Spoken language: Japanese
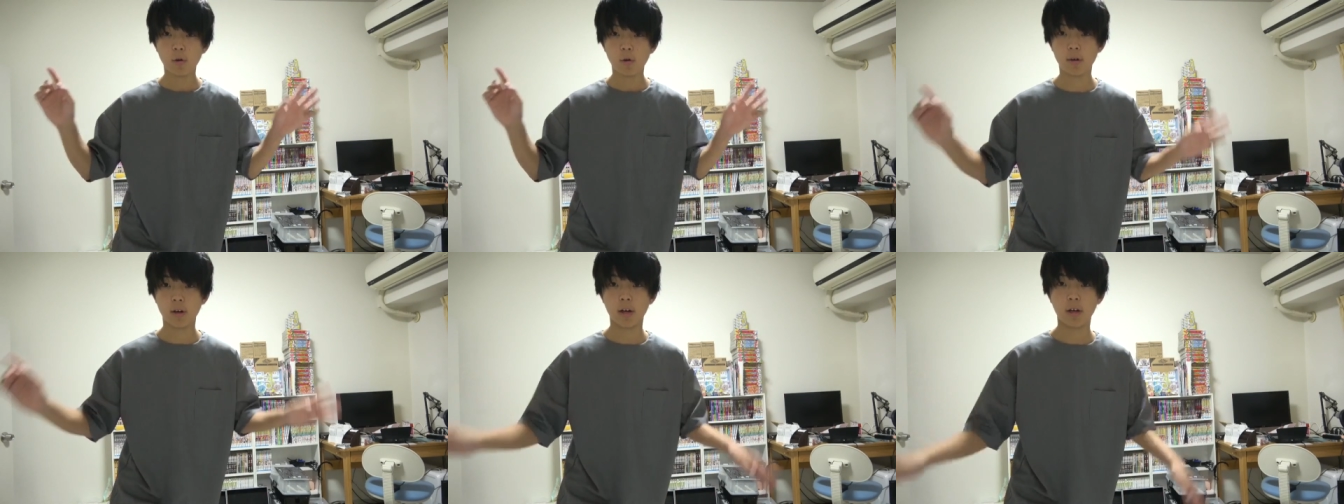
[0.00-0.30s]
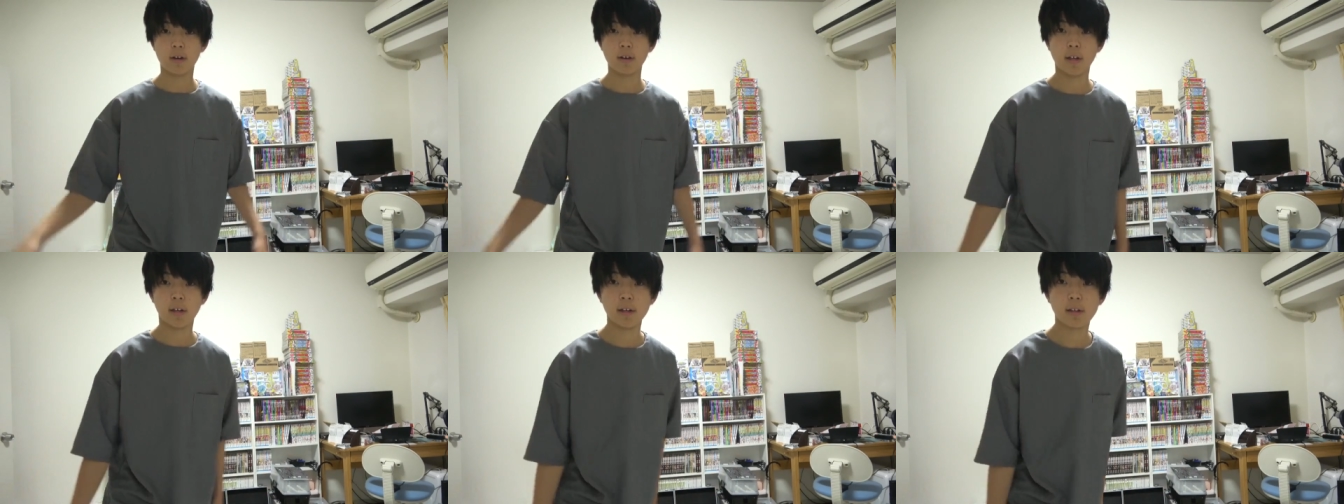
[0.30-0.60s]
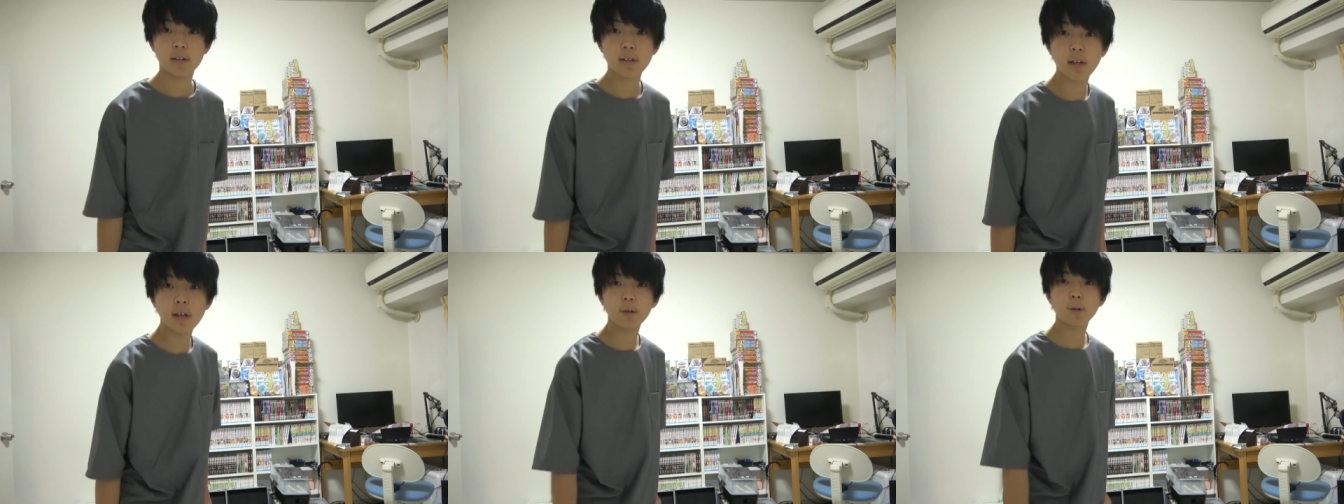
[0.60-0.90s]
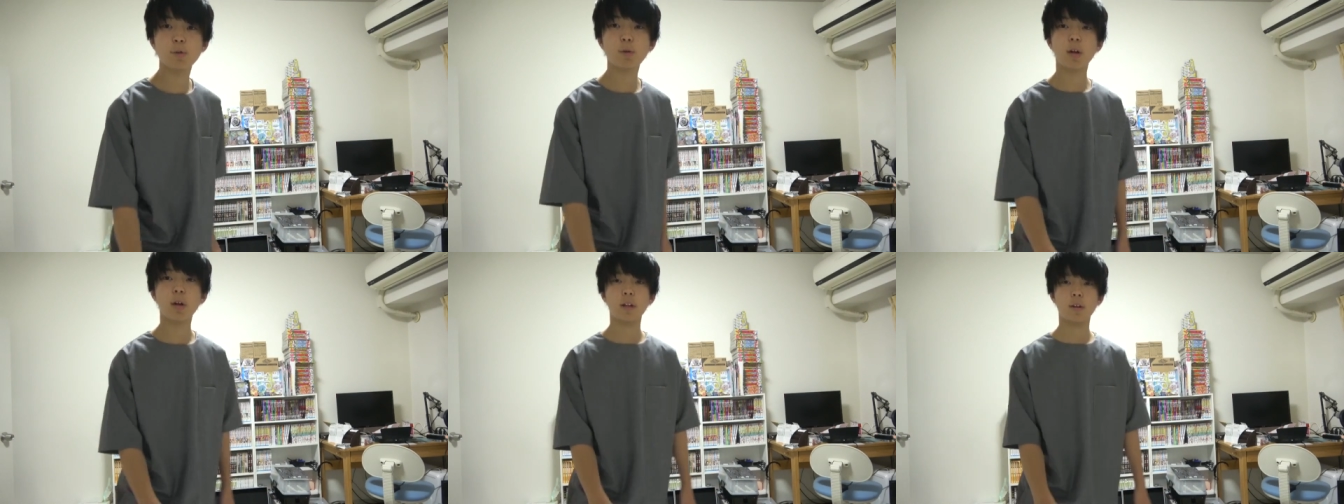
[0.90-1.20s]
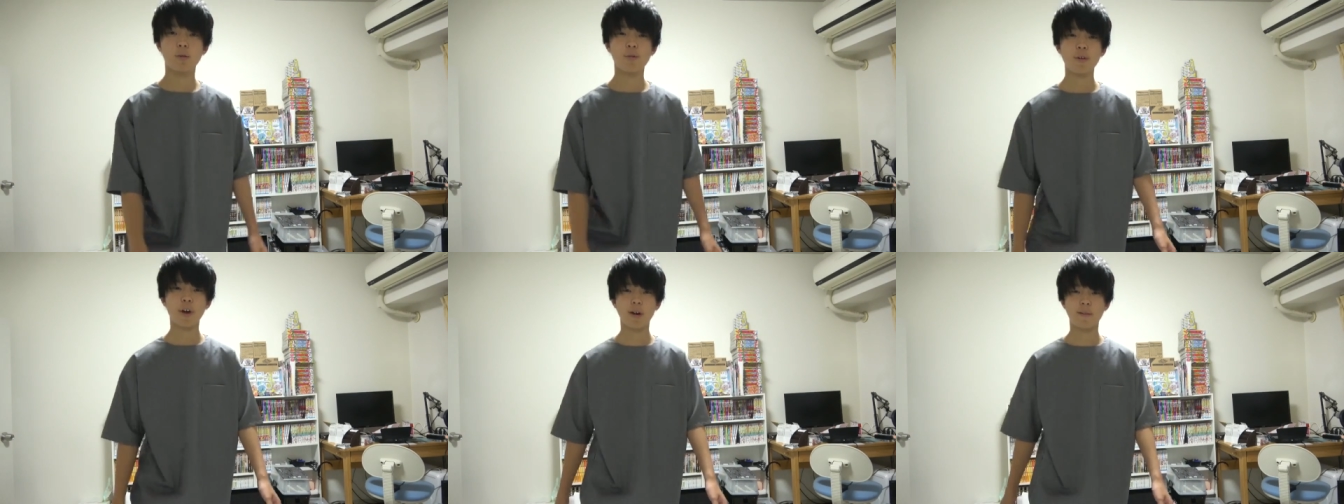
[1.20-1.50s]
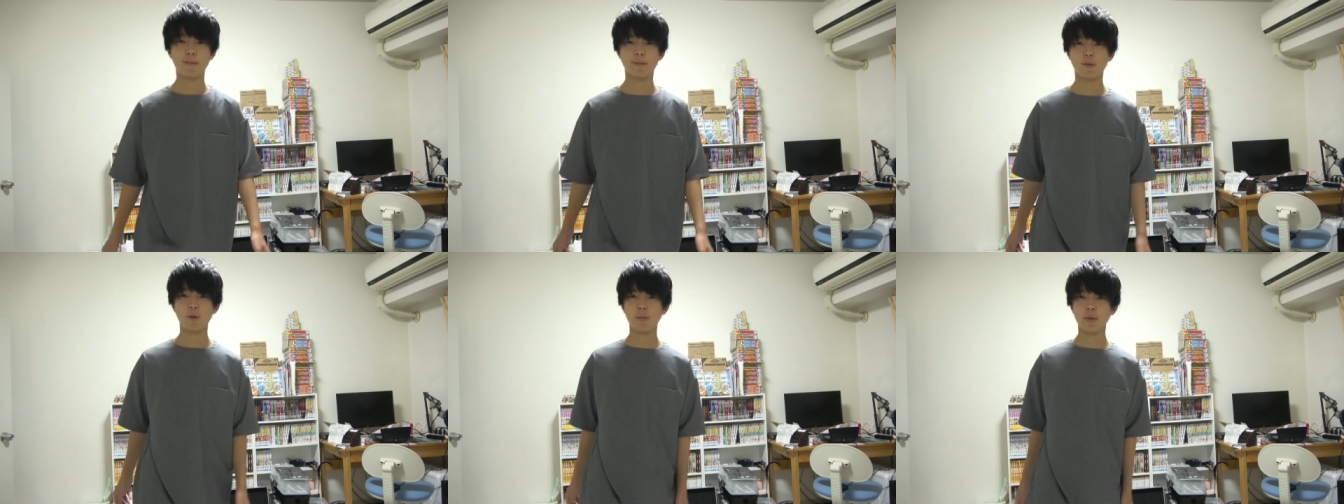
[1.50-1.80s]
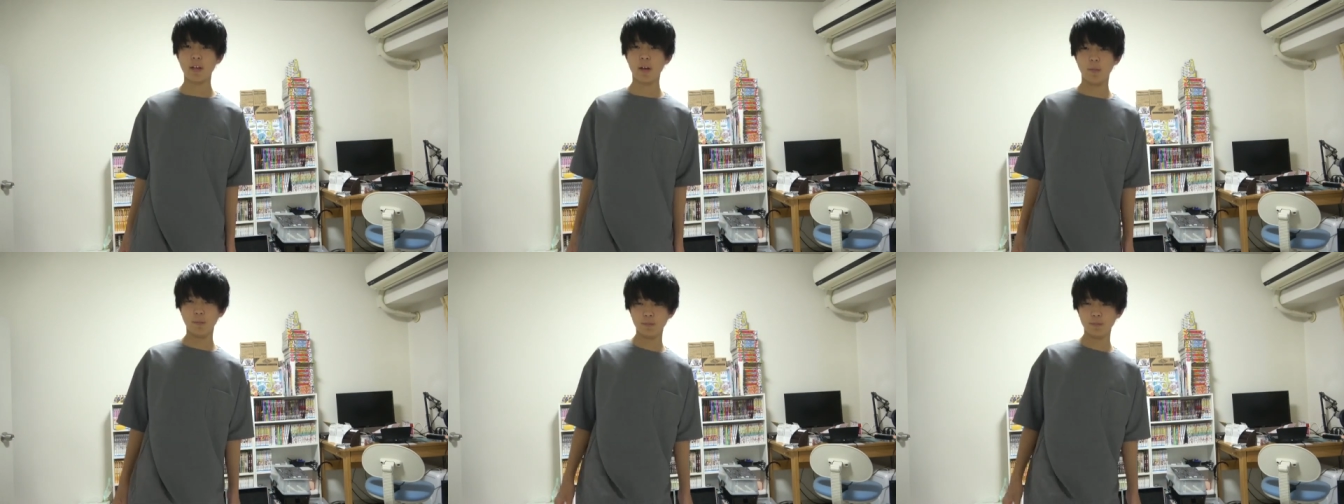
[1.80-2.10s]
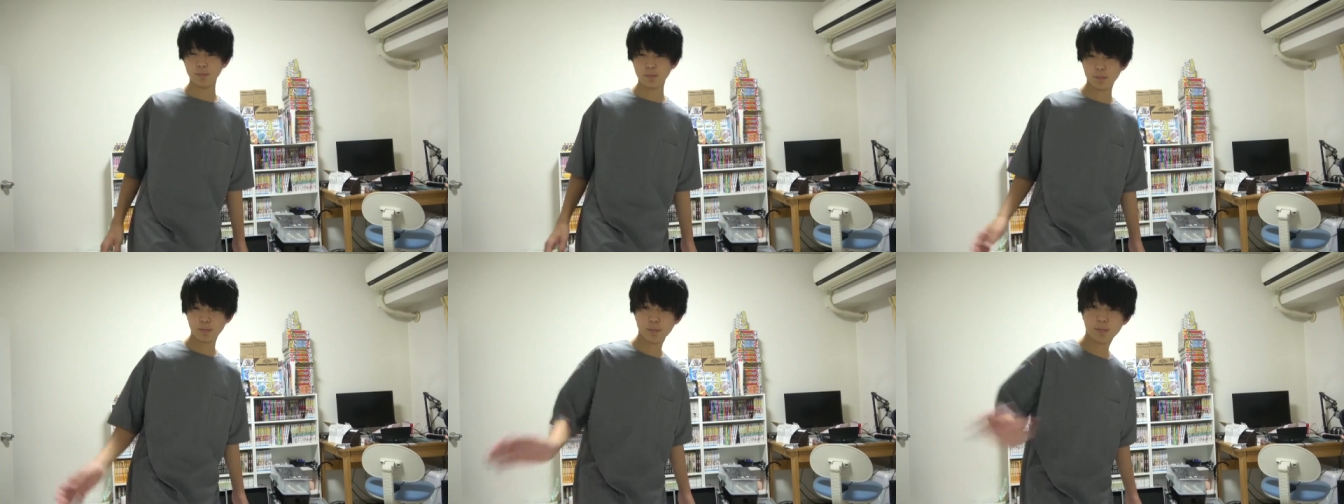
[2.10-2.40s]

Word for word: ご覧ください。というわけで今回はそこまで。